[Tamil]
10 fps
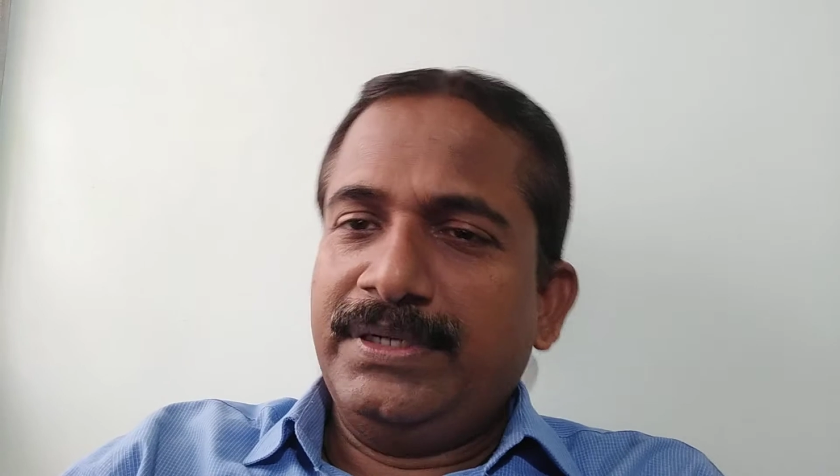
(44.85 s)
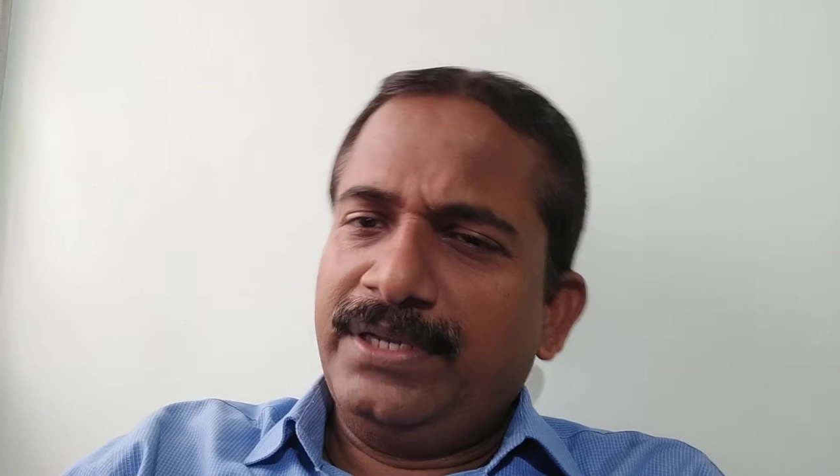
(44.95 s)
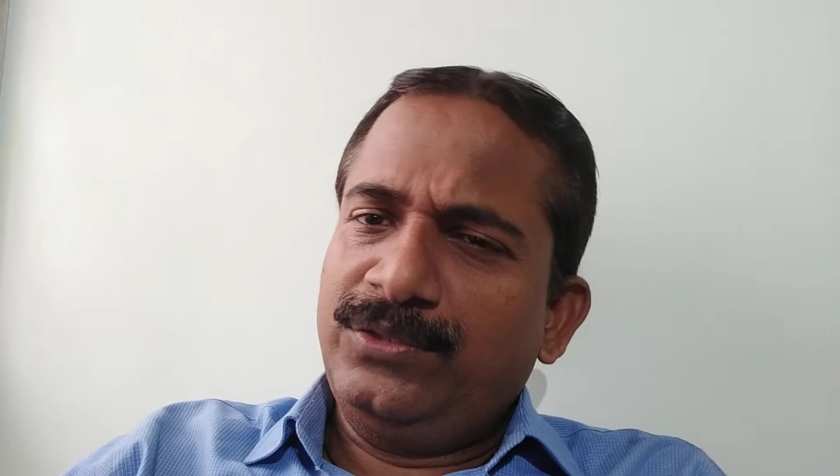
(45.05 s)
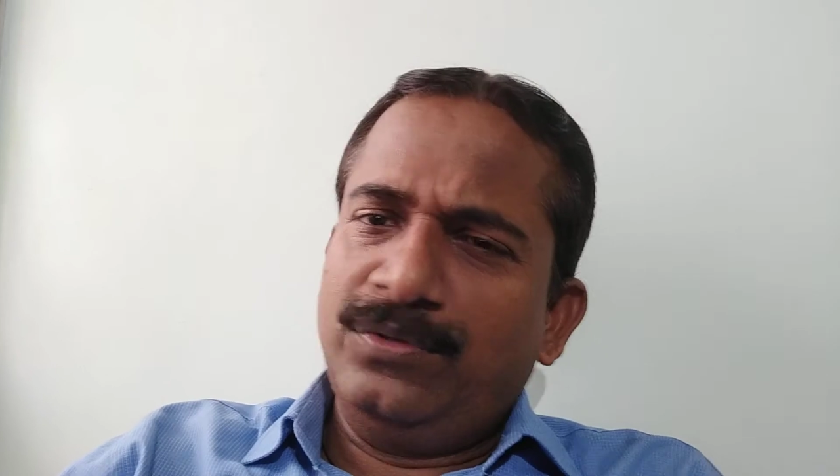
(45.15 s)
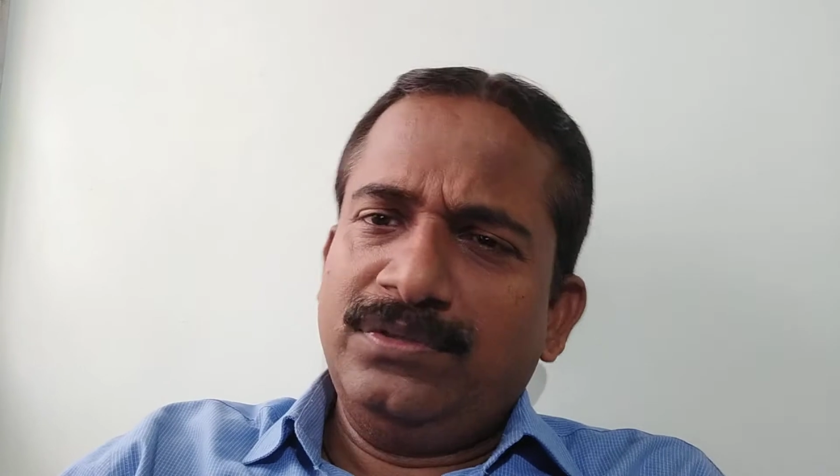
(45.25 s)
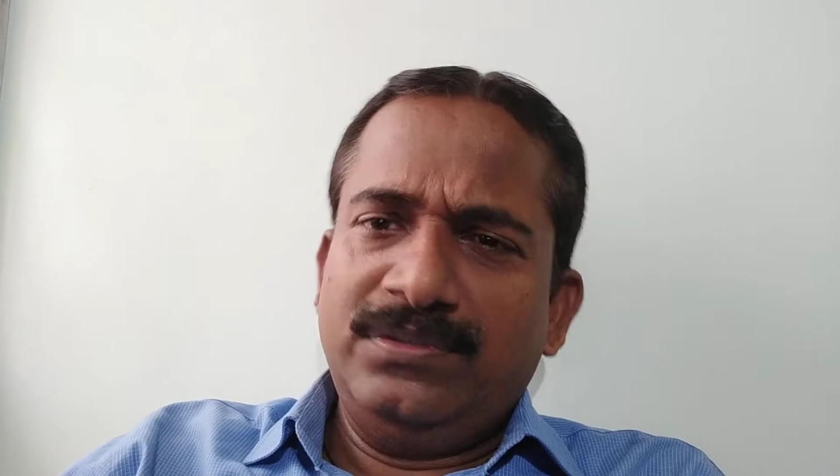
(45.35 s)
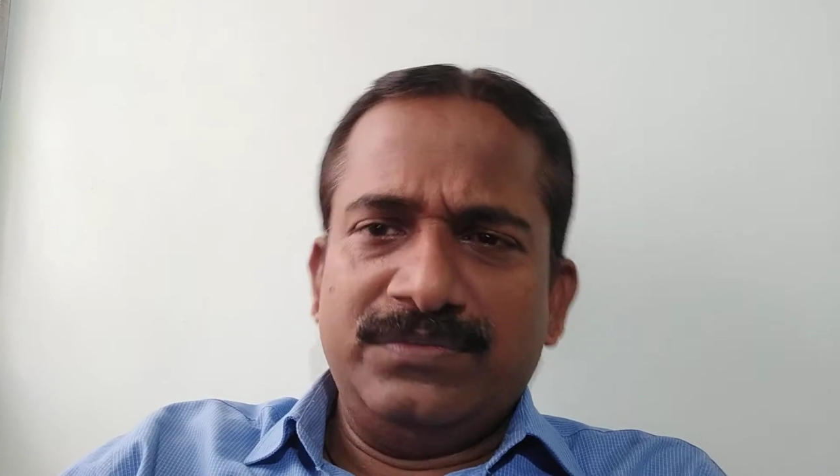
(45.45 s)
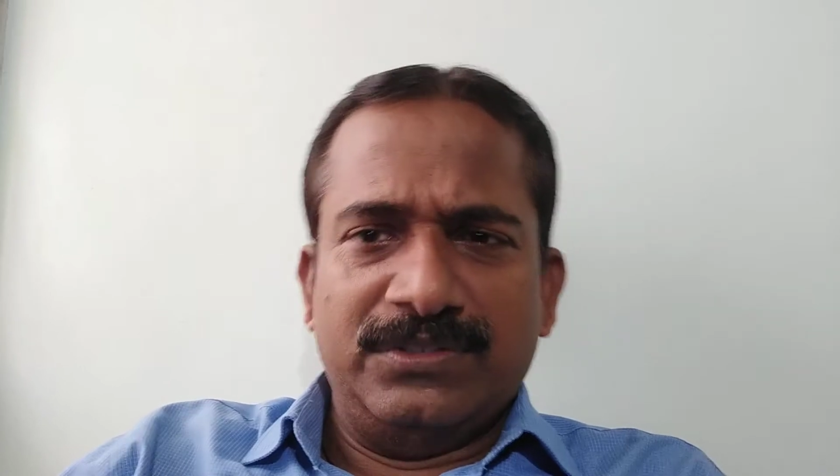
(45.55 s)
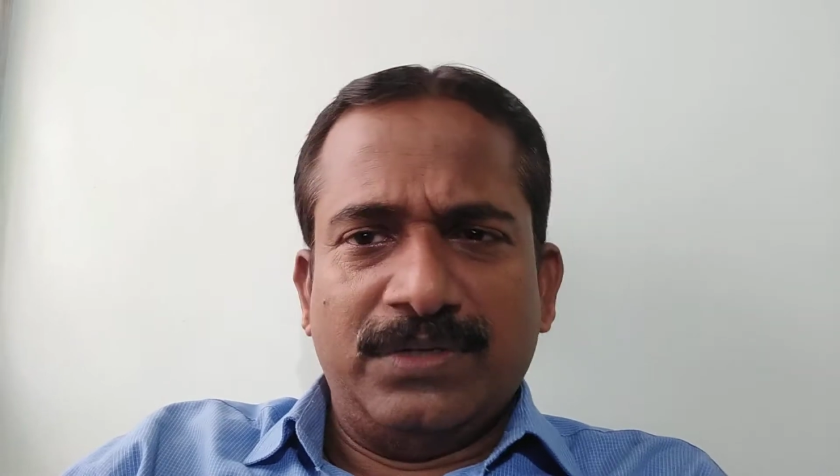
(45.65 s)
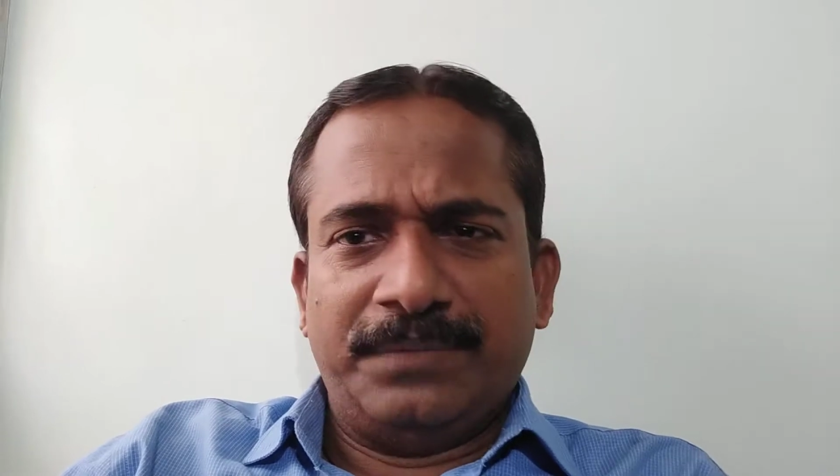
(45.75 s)
எடுத்து வந்து
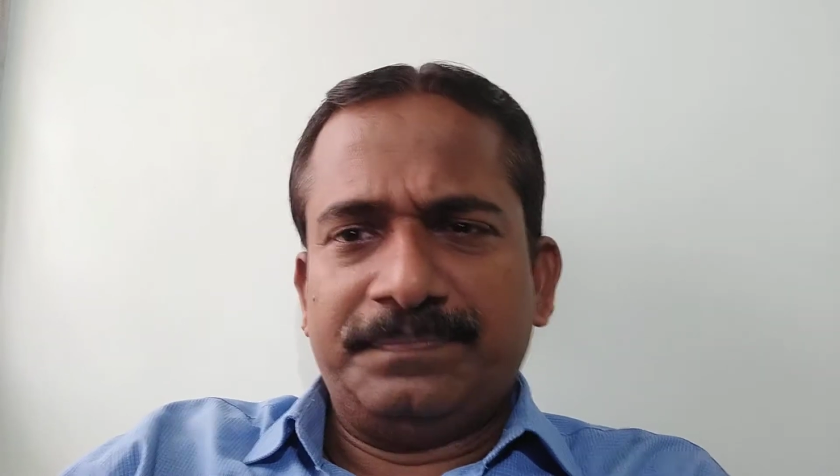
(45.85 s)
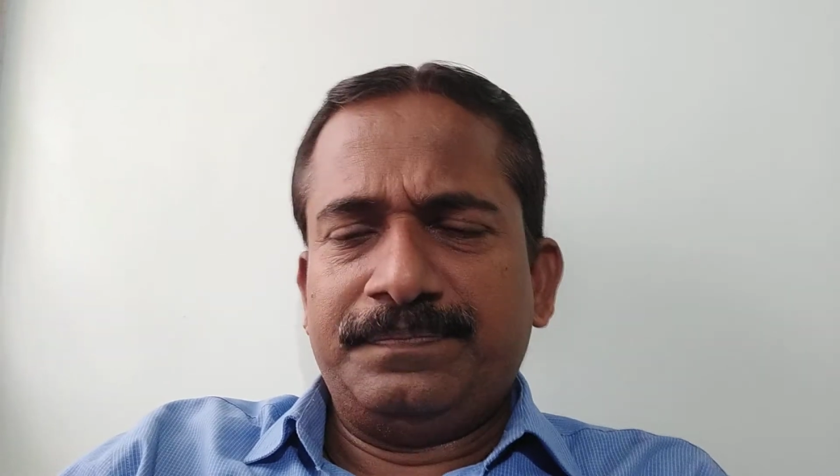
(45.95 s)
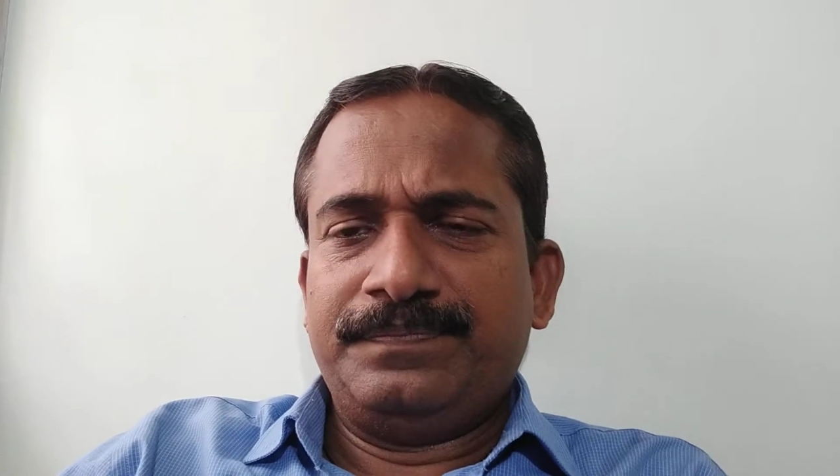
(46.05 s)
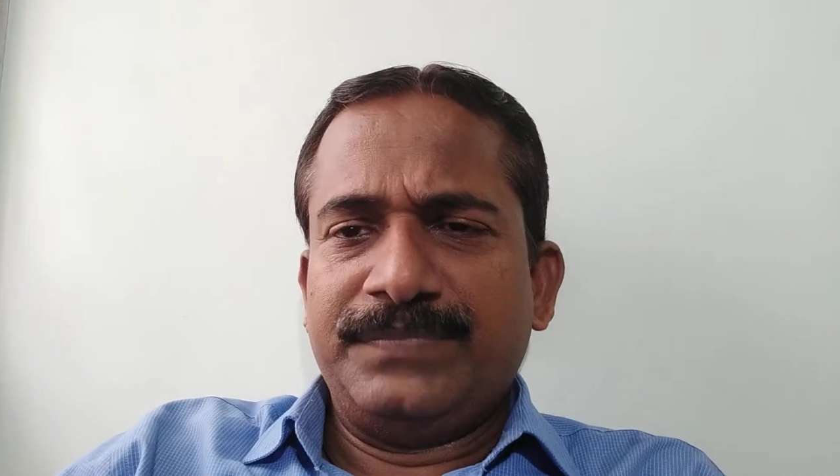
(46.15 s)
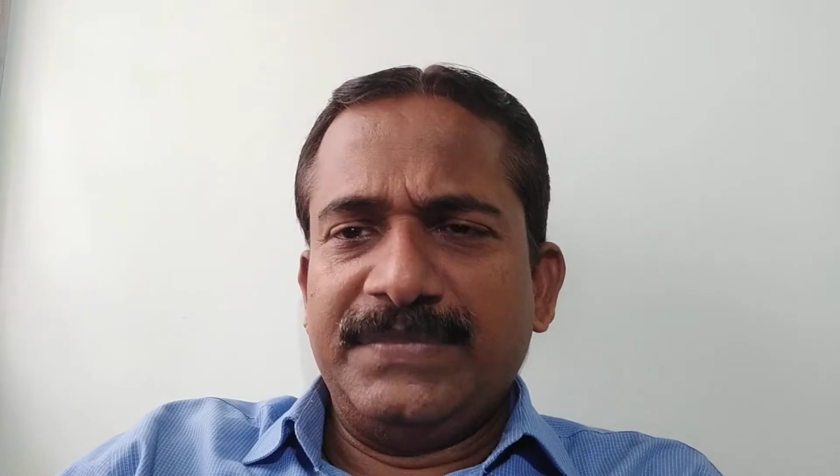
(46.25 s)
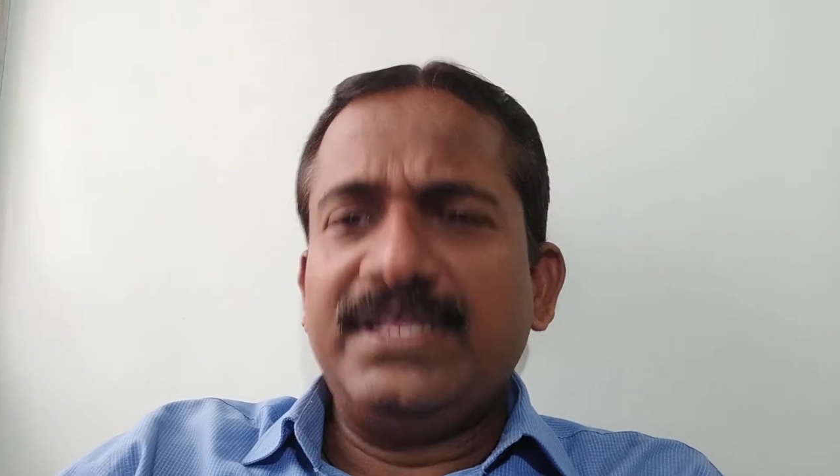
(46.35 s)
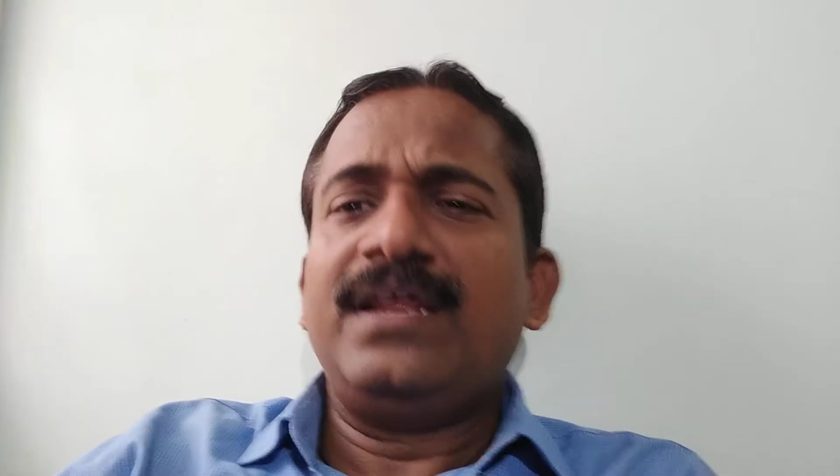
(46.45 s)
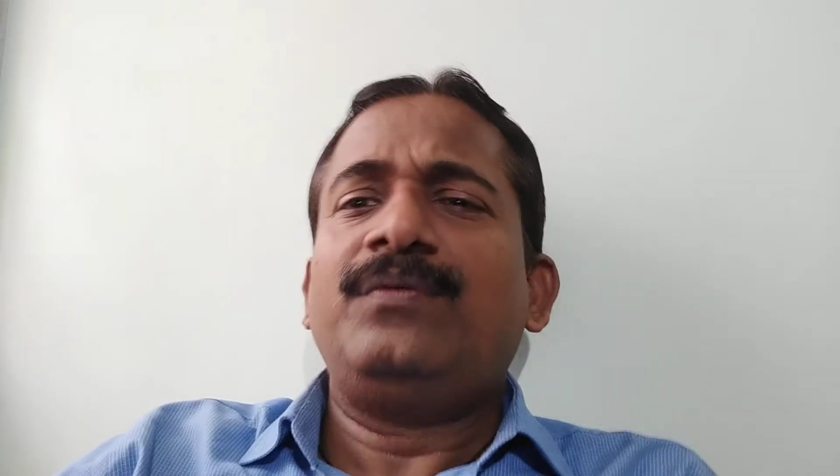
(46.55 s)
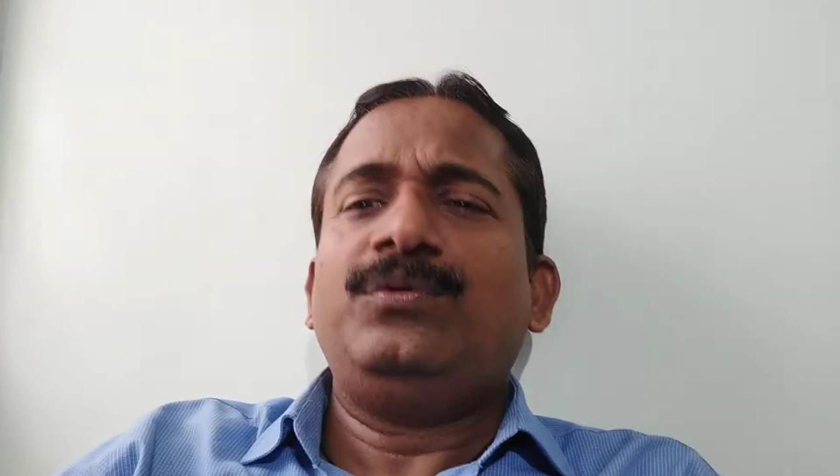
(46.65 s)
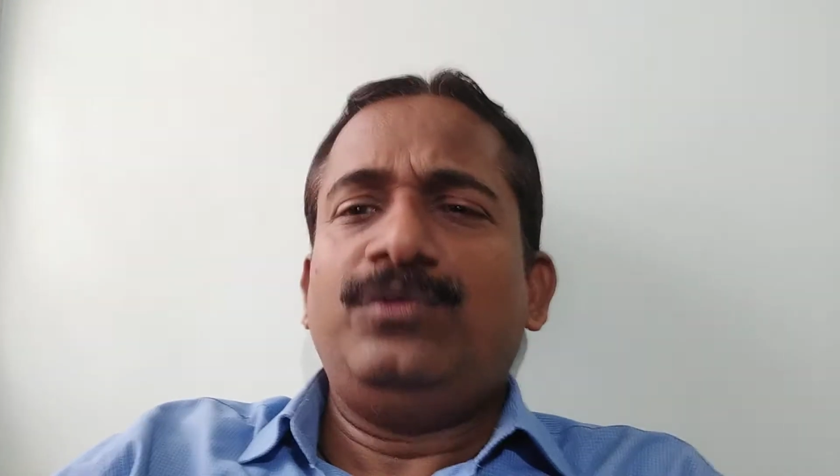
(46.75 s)
விடுவான்
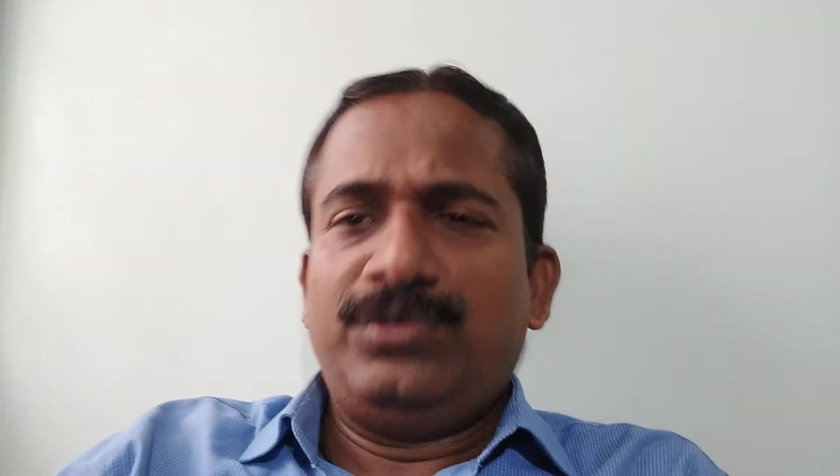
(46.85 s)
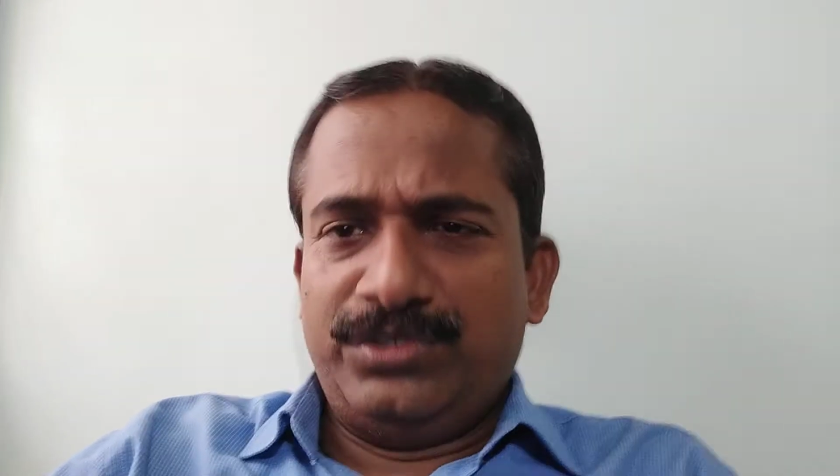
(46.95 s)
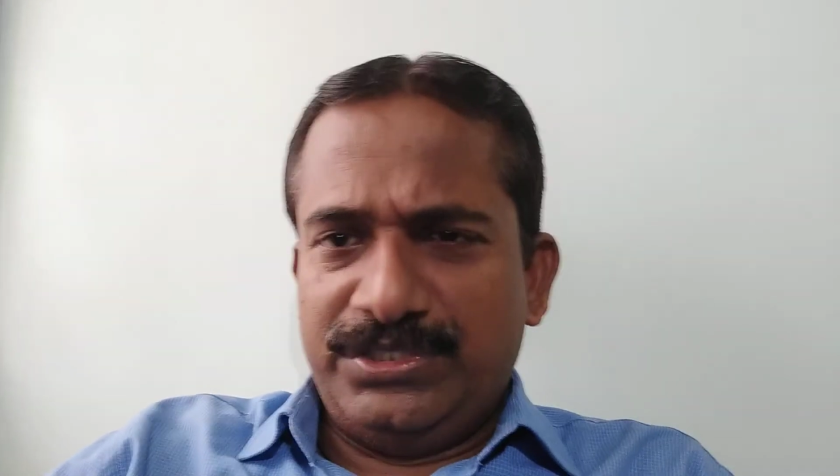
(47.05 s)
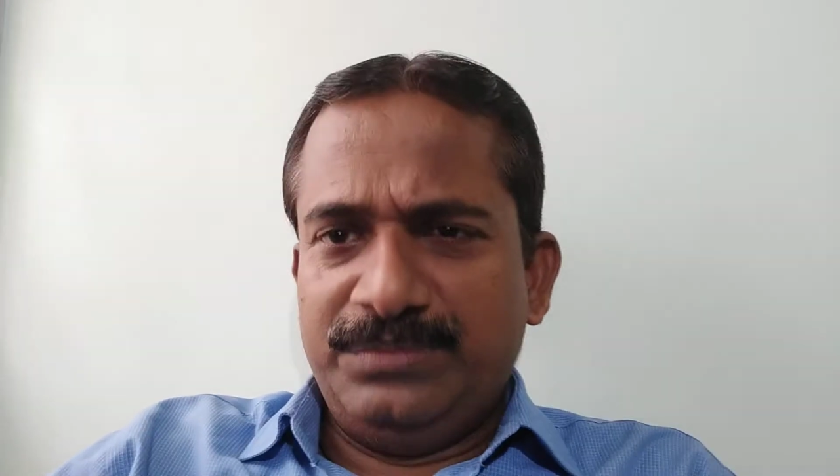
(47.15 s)
இதில் அவனுக்கு ஒரு